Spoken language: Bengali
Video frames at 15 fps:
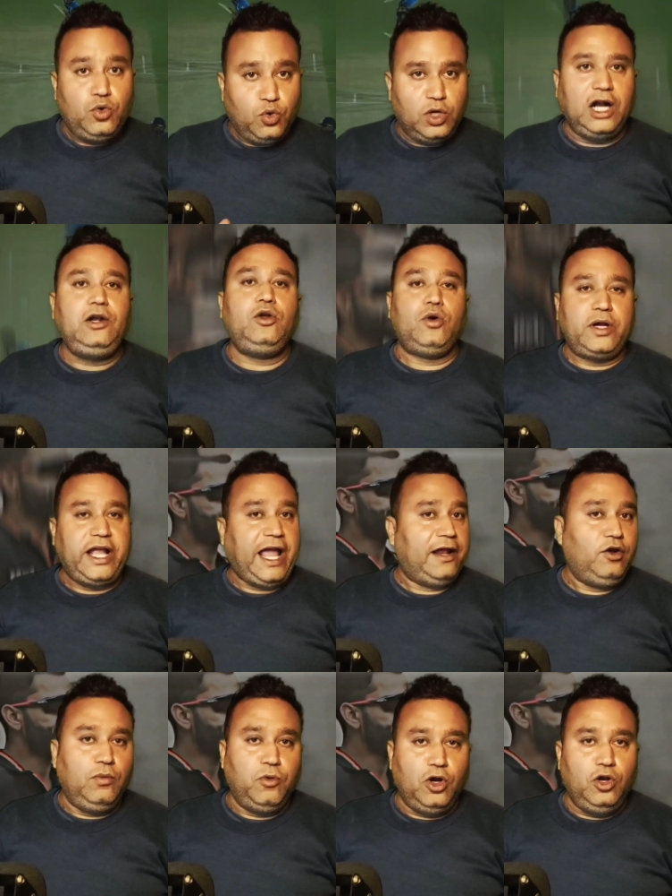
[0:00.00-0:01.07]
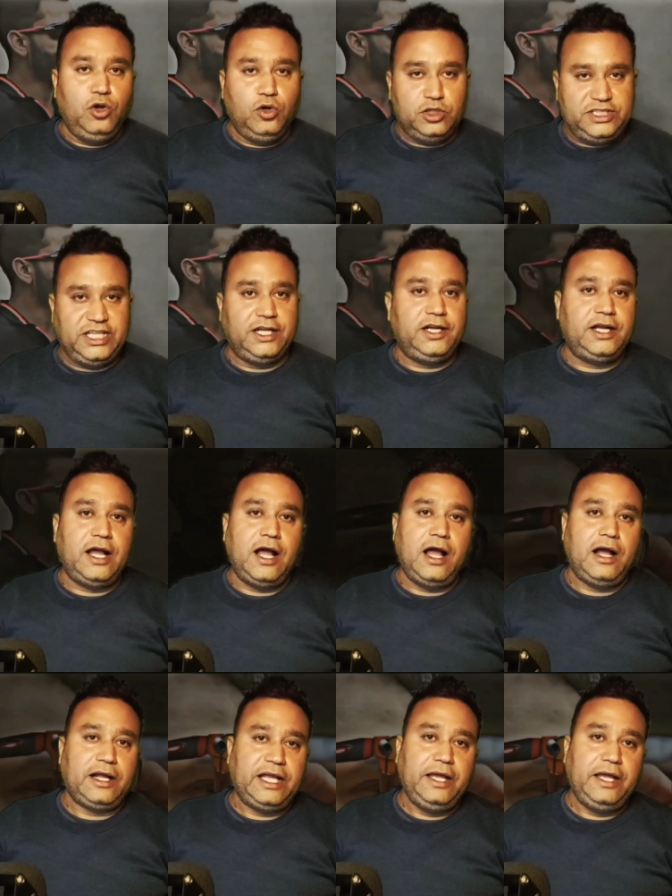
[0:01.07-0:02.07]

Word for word: রোনাল্ডো কেন বললো চেনে না